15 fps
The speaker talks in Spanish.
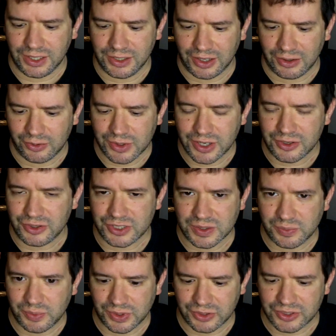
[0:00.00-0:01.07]
el gobierno no, se
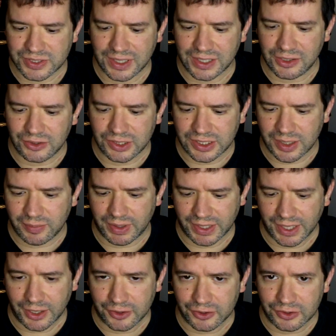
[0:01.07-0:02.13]
puede, no sabe ni dónde está
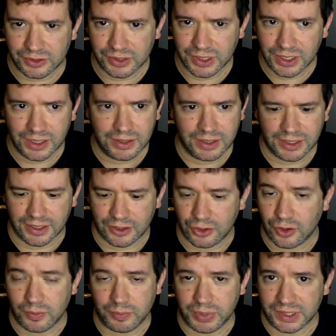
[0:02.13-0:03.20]
parado,
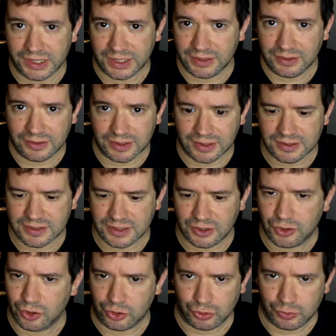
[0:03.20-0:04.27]
incompetentes y
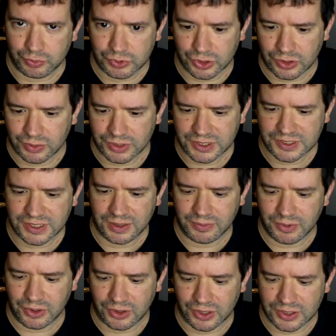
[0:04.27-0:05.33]
corruptos como ya
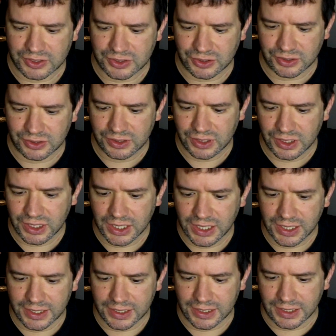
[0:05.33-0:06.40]
sabemos lo que son.
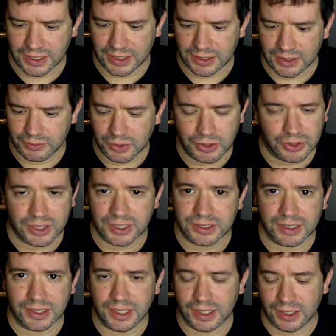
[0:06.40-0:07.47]
Y bueno,
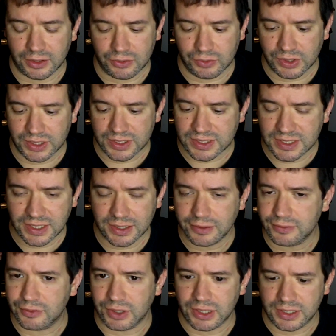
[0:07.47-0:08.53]
gente, nada,
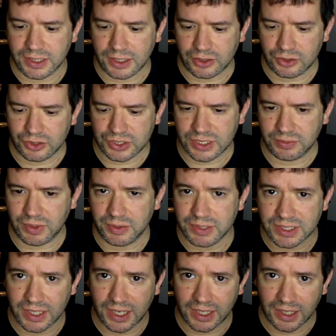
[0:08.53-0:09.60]
cuídense, cualquier cosa me
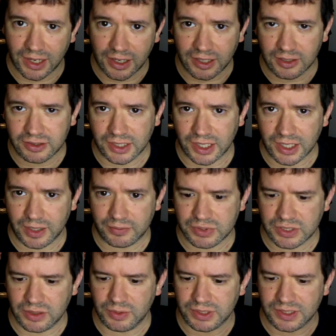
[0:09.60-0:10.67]
avisan ahí en el Instagram,
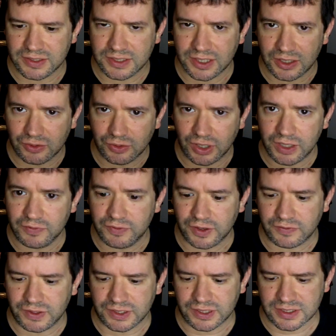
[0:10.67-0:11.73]
si no me están siguiendo ahí,
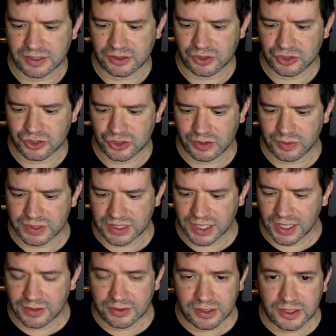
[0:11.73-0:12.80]
Ferfan308 como
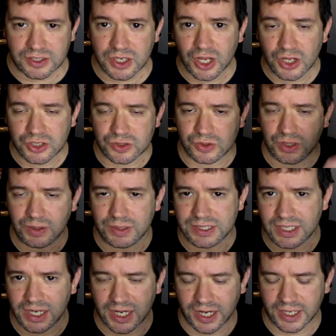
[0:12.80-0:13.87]
decía antes,
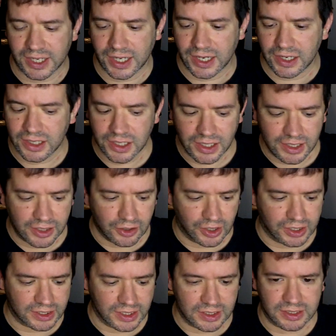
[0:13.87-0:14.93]
suscríbanse al canal, los
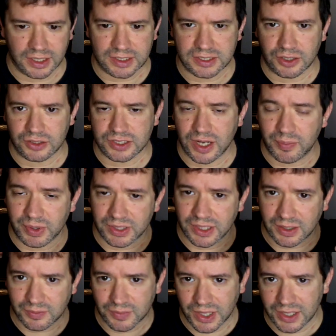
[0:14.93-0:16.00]
que están interesados en
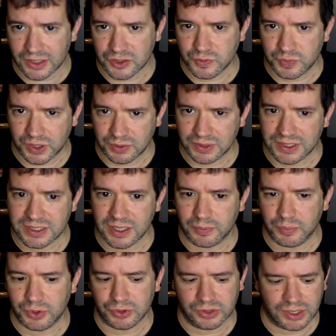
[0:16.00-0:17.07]
aprender más de supervivencia
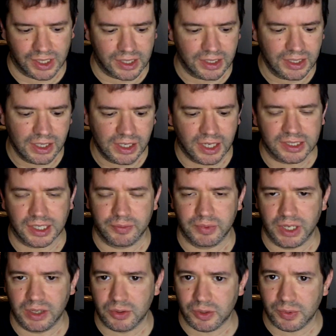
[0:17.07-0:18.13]
posta, está
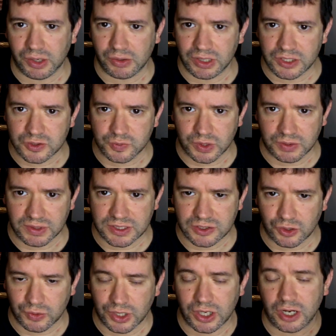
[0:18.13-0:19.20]
mi libro Manual de
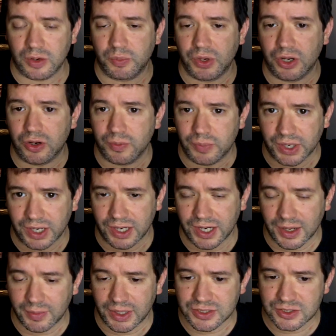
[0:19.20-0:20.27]
Supervivencia Urbana, que lo pueden comprar en
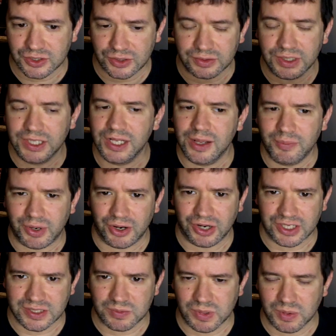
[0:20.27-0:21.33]
Amazon, para los
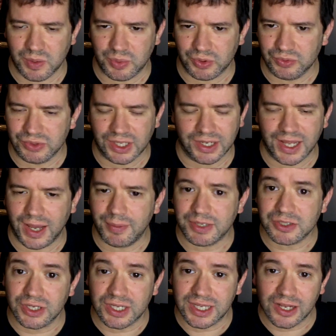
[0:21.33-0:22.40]
que siempre me preguntan,
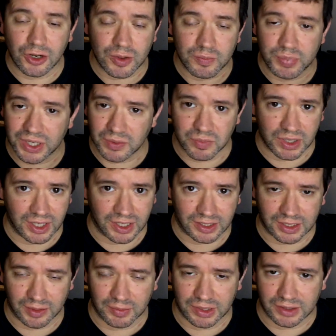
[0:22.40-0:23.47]
Amazon es quien lo imprime
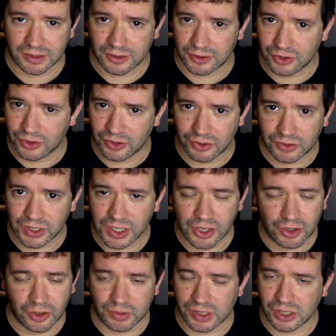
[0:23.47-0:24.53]
directamente, no,
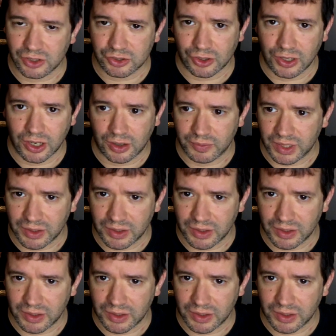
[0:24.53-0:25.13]
no viene de otro lado,